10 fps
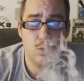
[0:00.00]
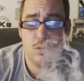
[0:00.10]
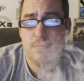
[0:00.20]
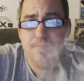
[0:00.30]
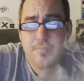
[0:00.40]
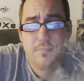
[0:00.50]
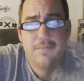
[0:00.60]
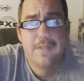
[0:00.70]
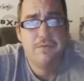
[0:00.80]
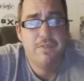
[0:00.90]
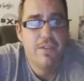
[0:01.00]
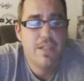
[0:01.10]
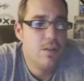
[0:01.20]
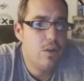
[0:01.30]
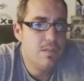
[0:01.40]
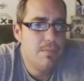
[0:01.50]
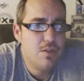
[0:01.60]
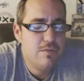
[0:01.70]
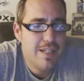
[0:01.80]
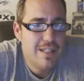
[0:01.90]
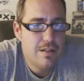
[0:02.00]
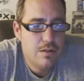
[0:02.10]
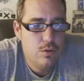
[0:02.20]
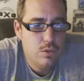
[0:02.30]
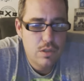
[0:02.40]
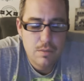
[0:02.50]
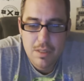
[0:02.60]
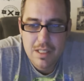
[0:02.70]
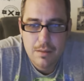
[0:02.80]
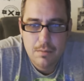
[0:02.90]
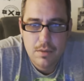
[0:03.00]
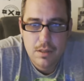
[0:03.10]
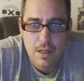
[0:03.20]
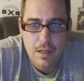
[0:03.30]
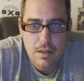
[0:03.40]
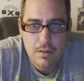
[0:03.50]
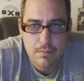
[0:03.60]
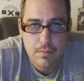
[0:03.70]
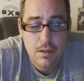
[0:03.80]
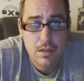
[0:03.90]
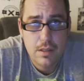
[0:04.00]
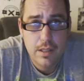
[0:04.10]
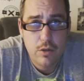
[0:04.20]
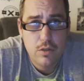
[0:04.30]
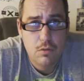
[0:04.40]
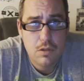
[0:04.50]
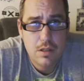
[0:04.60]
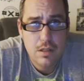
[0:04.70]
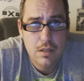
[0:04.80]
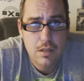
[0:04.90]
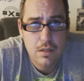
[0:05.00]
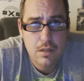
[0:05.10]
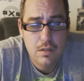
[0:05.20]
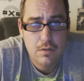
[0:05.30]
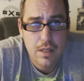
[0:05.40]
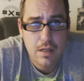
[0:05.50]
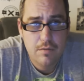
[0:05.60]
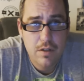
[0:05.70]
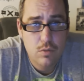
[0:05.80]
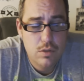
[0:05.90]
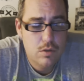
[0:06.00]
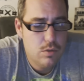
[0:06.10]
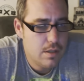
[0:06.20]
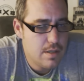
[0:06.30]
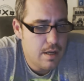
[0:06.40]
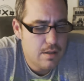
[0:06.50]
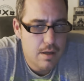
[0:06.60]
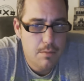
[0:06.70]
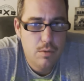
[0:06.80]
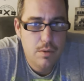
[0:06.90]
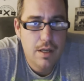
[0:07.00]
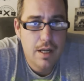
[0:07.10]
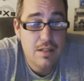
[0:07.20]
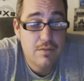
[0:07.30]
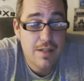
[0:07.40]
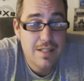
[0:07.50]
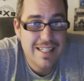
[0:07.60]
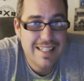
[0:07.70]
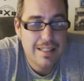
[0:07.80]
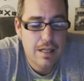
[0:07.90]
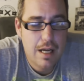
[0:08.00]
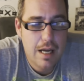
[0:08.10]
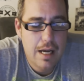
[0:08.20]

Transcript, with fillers: Gut, dann wären wir jetzt auch erstmal soweit durch mit dem Dunny. Ich lege euch noch die anderen Videos natürlich ans Herz. Einmal über die 2380